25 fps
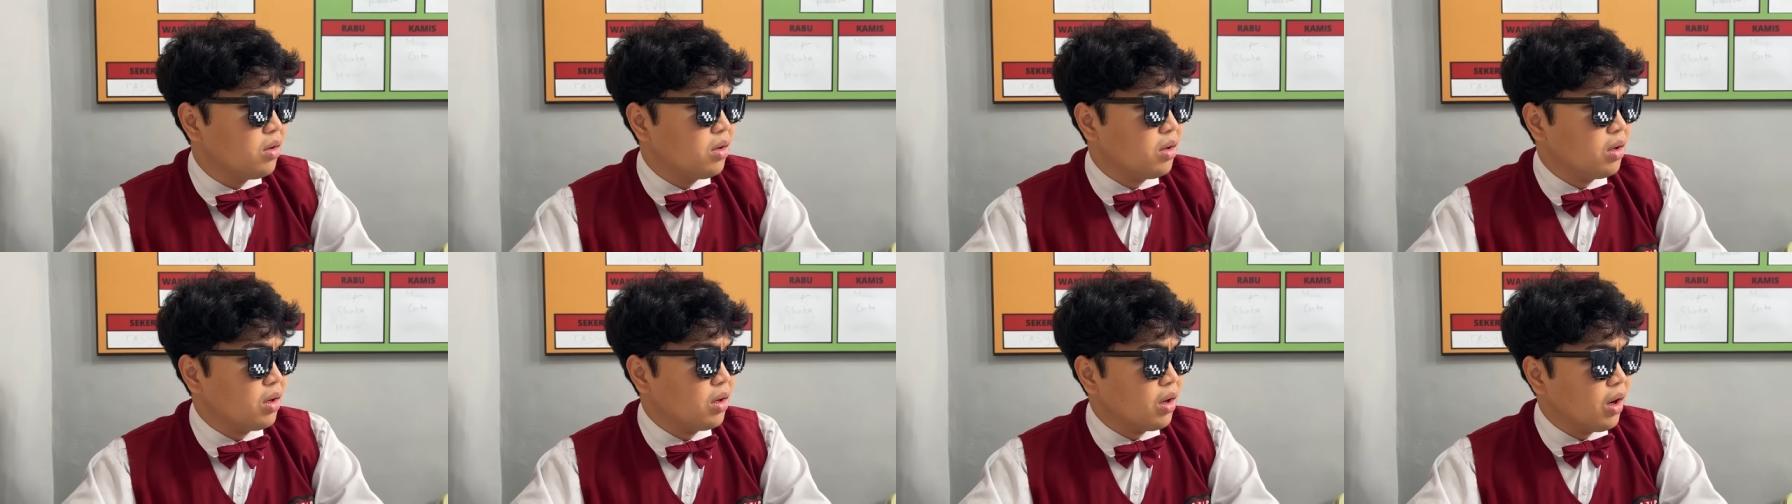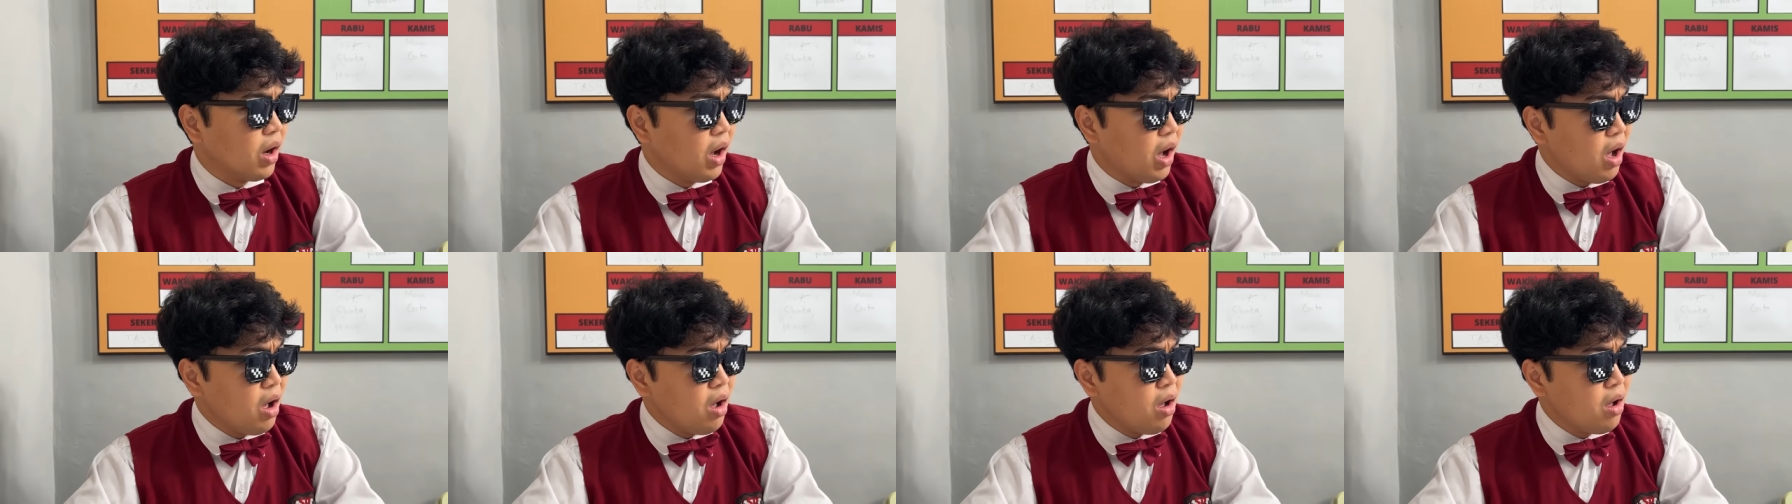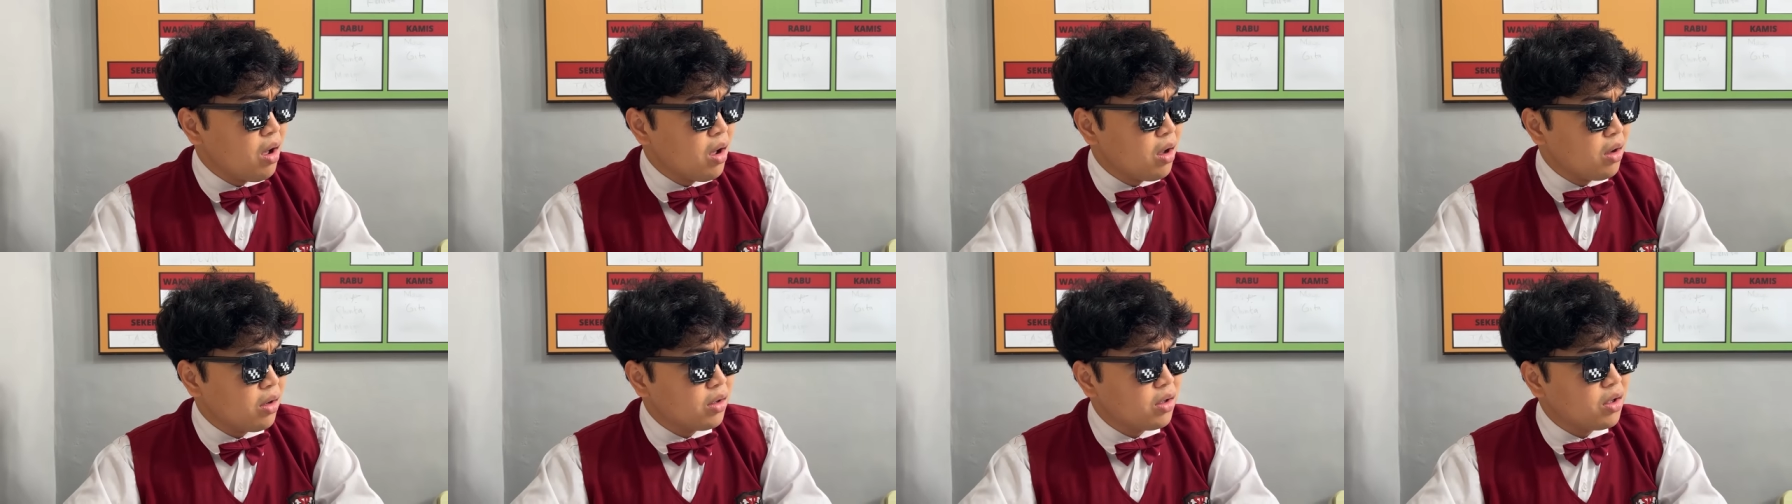
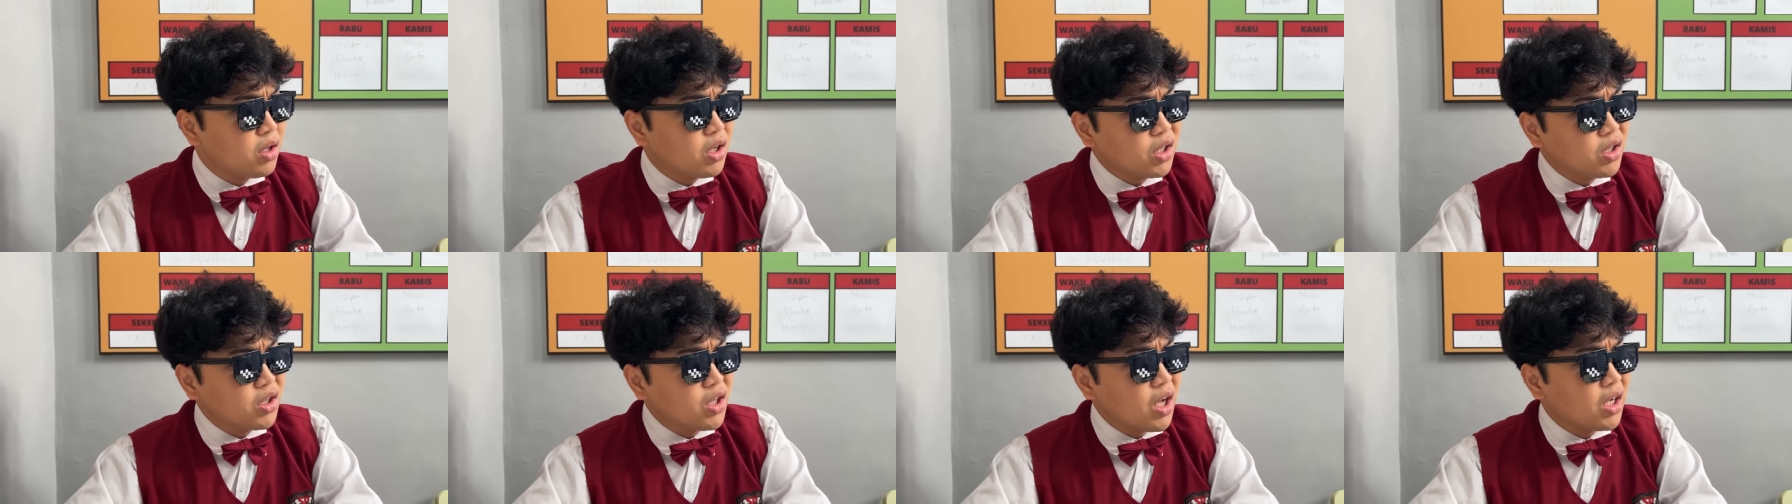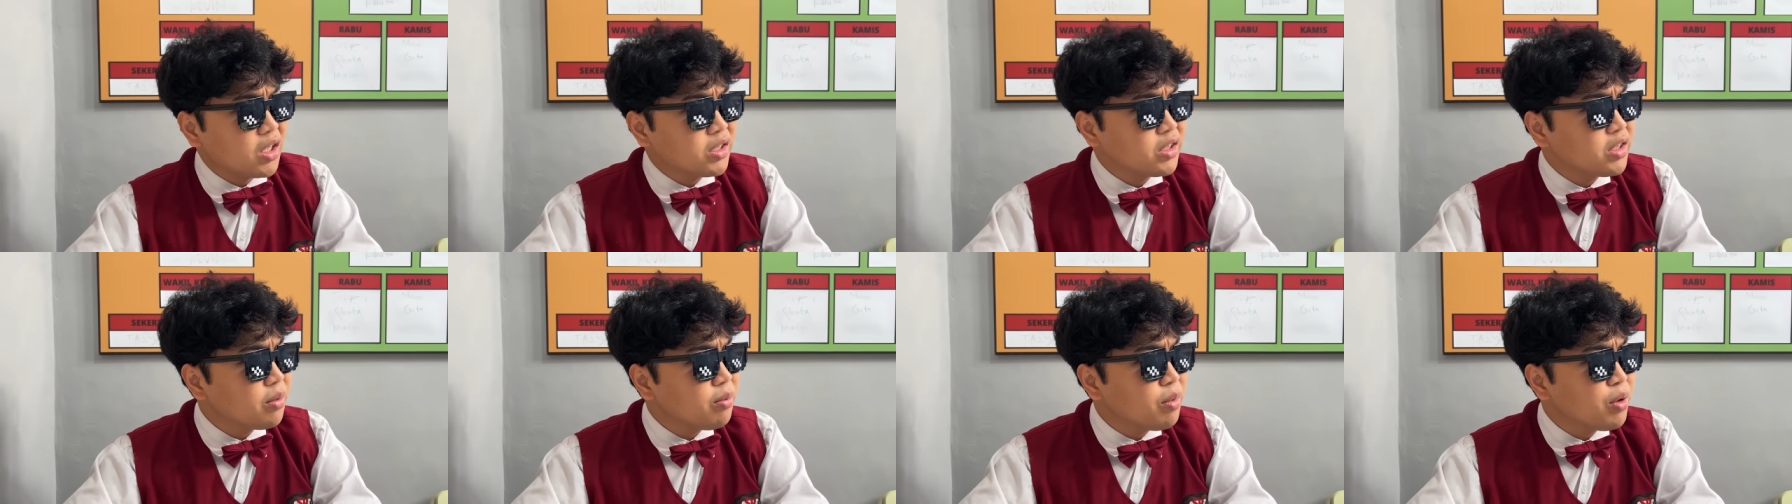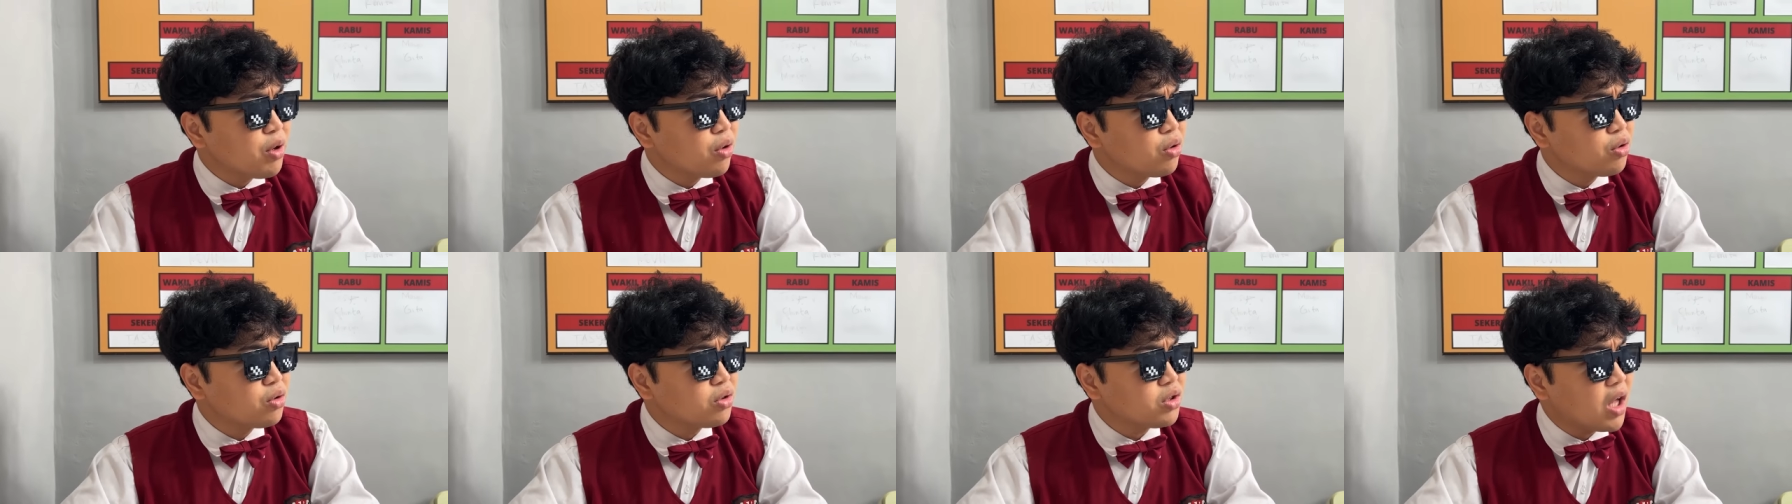Iya, kita aja
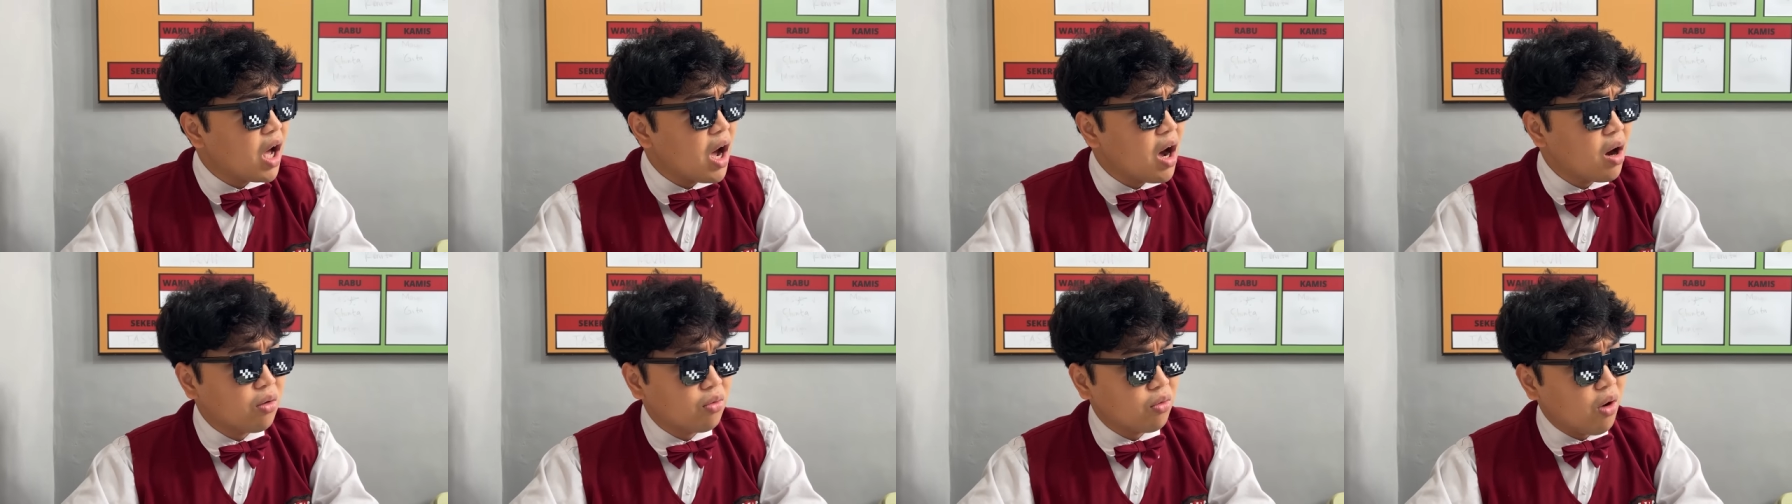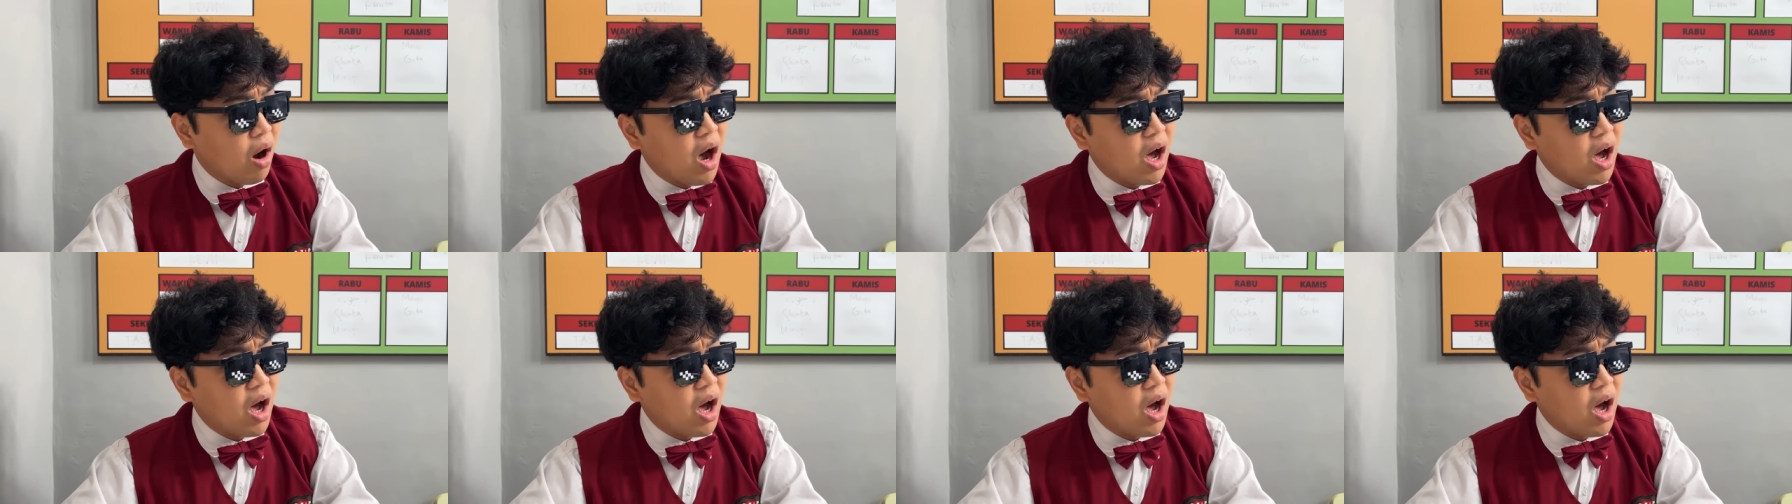baru tahu